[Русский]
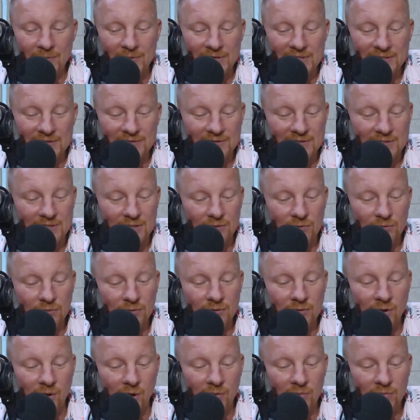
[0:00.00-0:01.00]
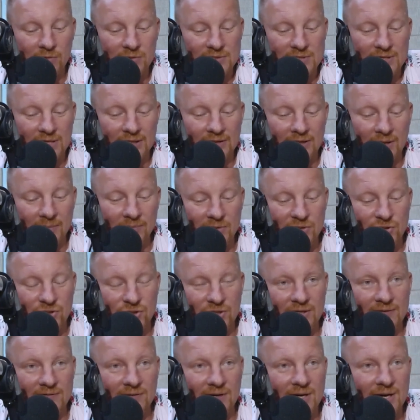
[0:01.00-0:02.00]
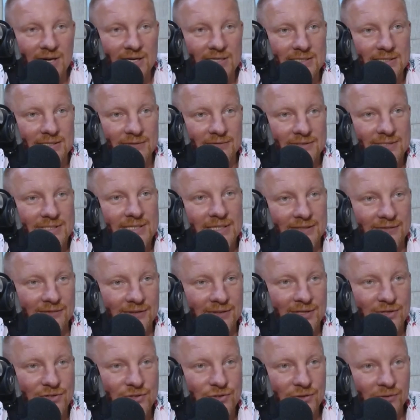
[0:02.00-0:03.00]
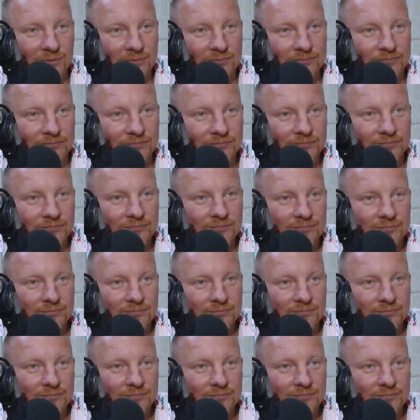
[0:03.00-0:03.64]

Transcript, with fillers: о противозаконной работе от обычной вакансии? Вот с этого начнем.